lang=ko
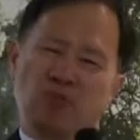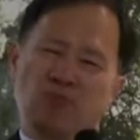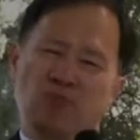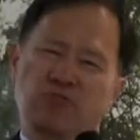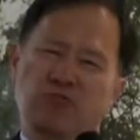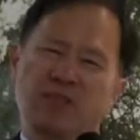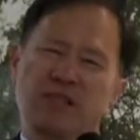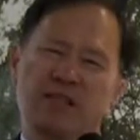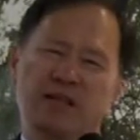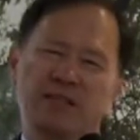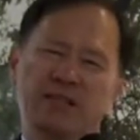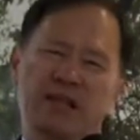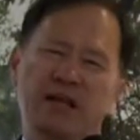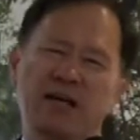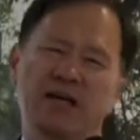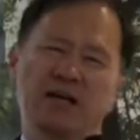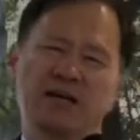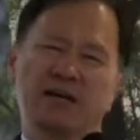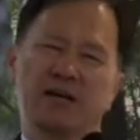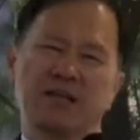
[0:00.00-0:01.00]
우리가
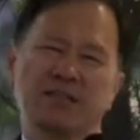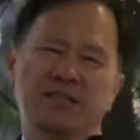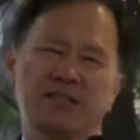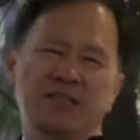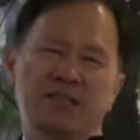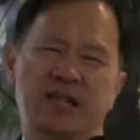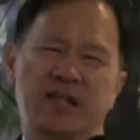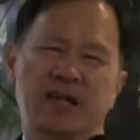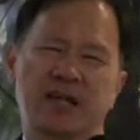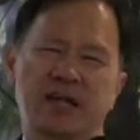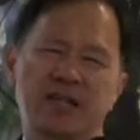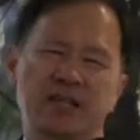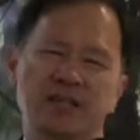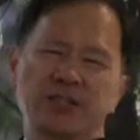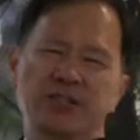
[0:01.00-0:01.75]
생각할 적에